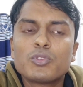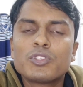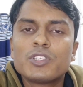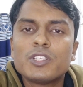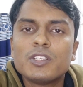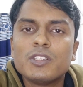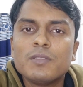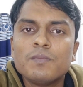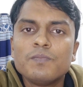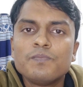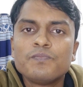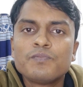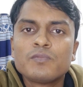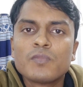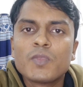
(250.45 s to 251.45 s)
পোস্টটি
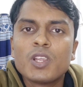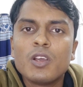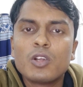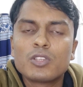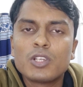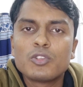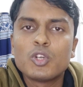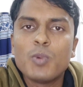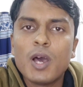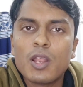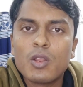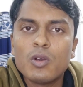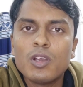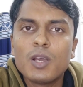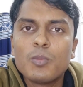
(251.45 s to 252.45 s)
অত্যন্ত
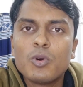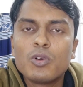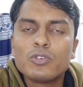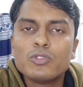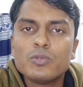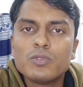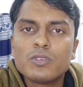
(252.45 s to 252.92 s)
ভালো এবং